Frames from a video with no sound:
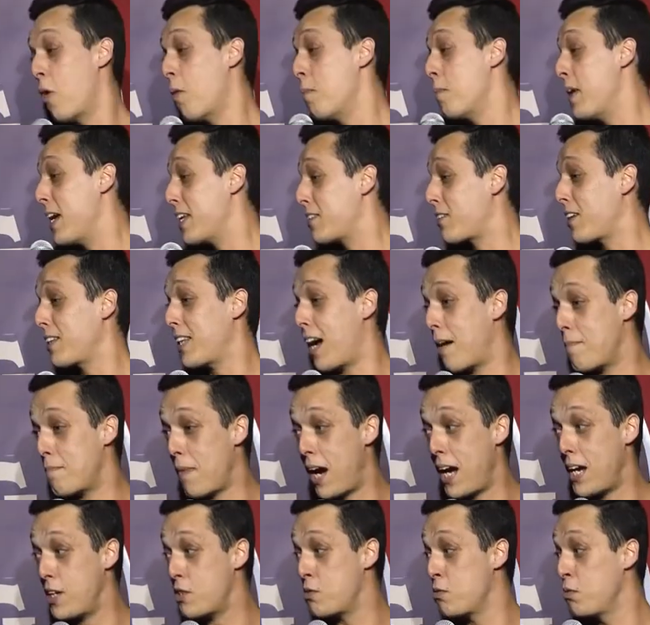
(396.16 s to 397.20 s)
momento, ainda
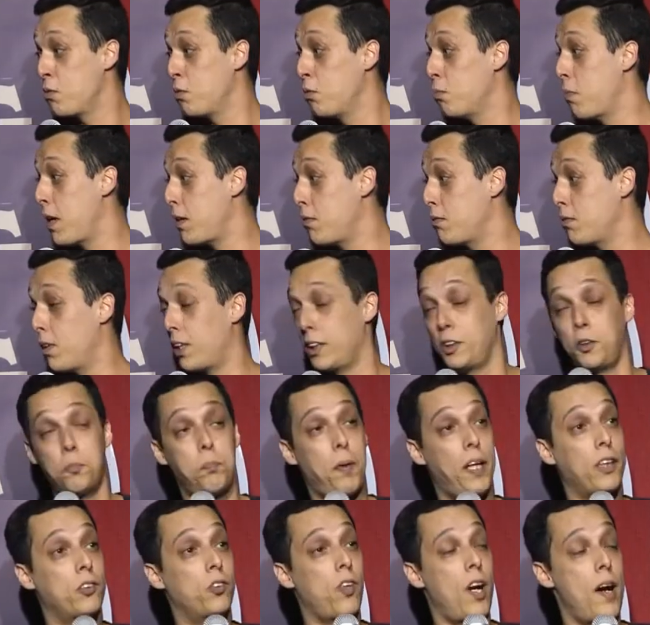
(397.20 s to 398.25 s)
mais no meio de uma, a gente
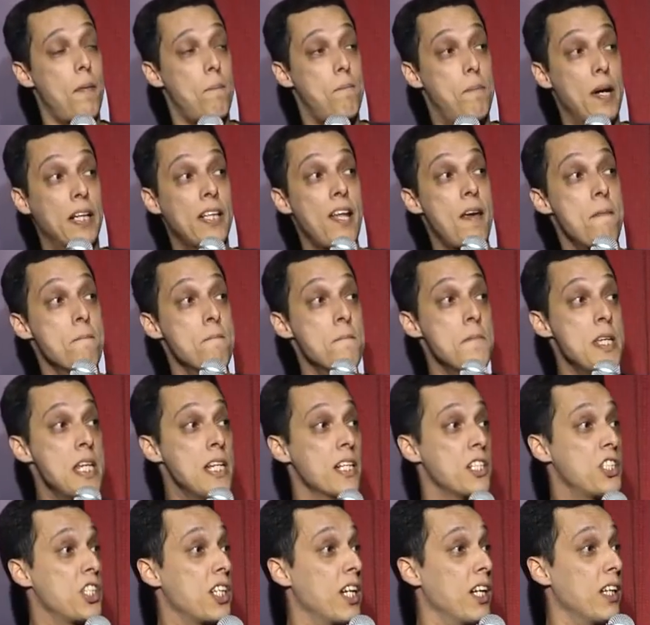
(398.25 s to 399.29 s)
uma pandemia
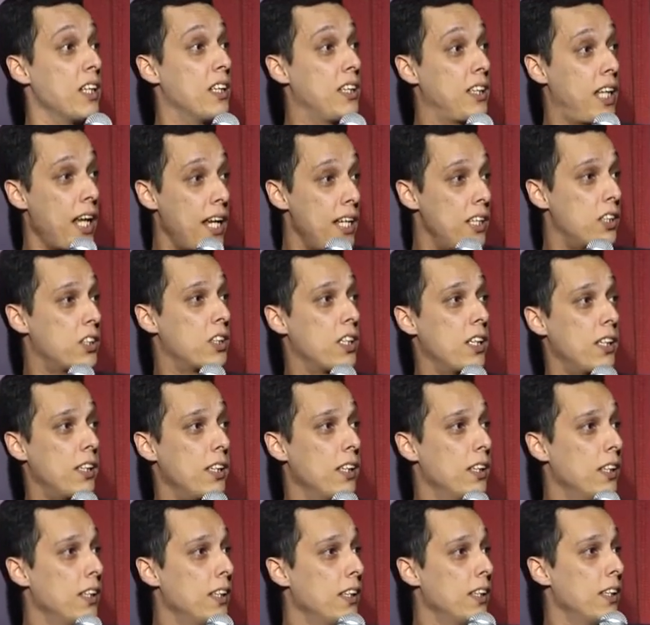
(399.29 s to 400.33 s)
gigantesca,
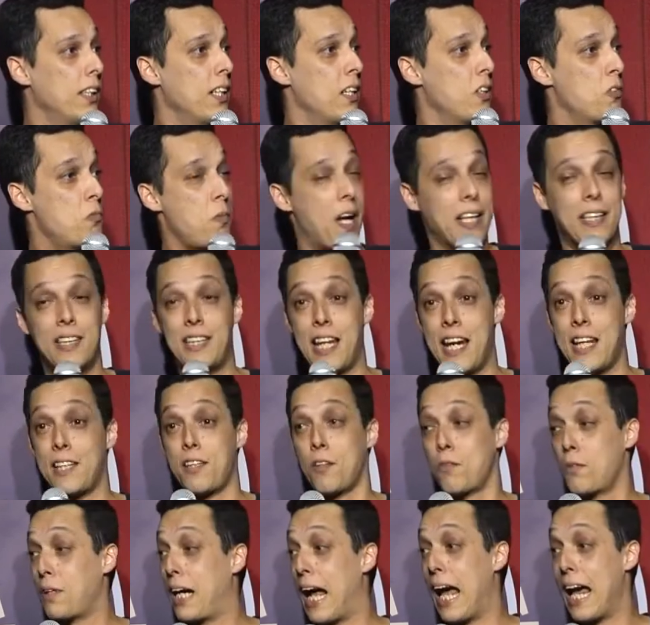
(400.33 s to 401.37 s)
uma treta
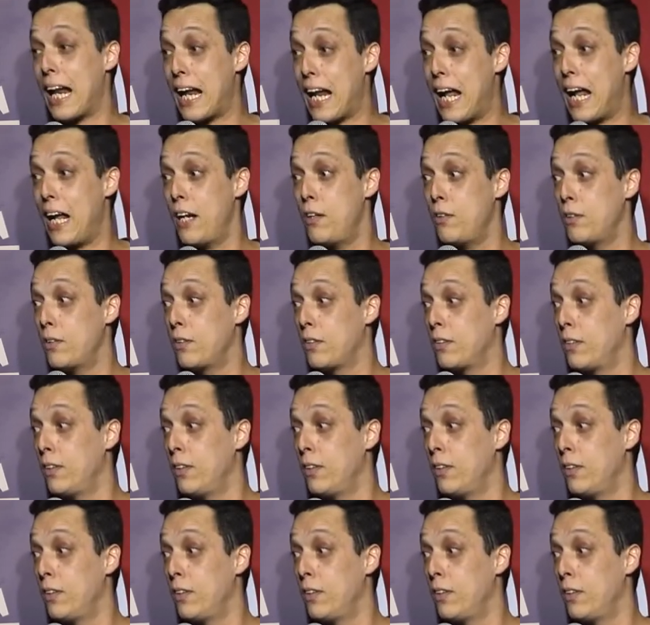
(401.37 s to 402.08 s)
do caralho,